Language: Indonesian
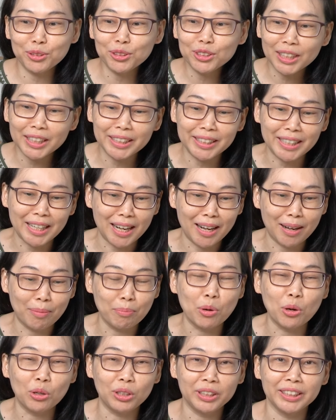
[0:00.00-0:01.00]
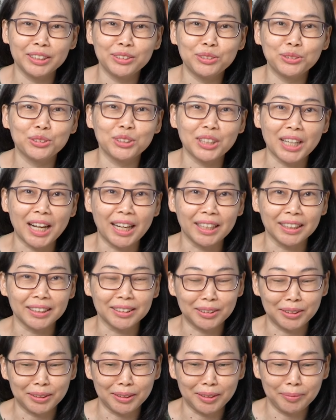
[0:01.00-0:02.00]
Terus ada bowlnya juga
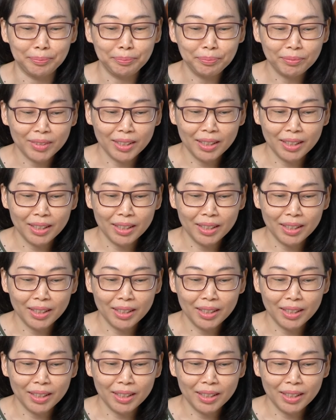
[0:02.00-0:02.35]
gitu loh.